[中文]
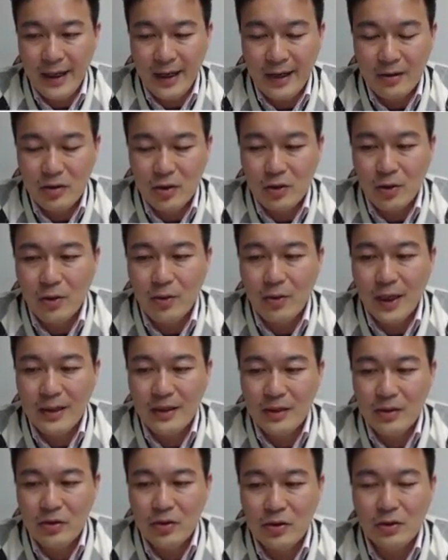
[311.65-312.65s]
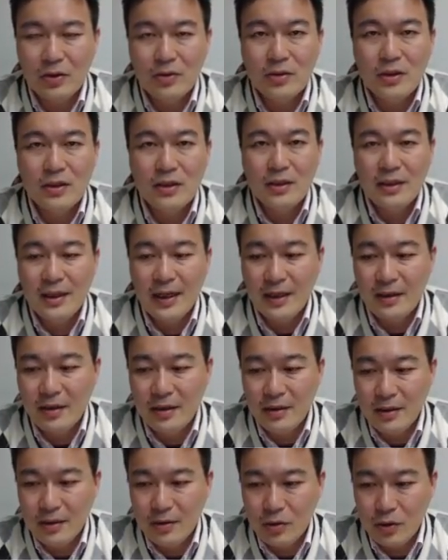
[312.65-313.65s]
梁收弯的时候是一
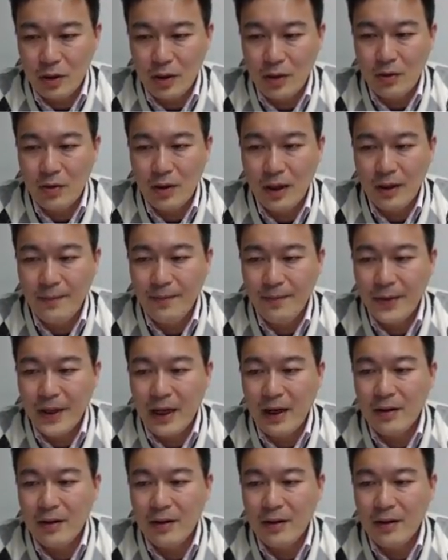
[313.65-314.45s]
样的状况。